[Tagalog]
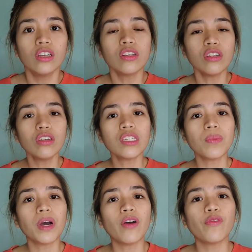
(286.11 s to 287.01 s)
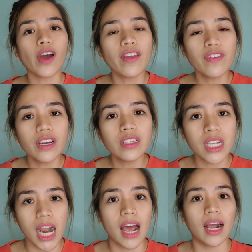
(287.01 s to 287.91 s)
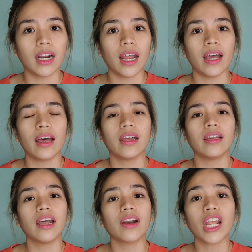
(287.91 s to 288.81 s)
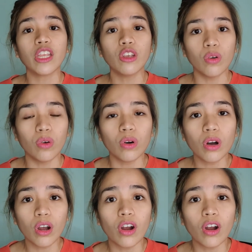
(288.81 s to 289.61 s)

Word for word: So, dun sa mga 5 years lang na na-renew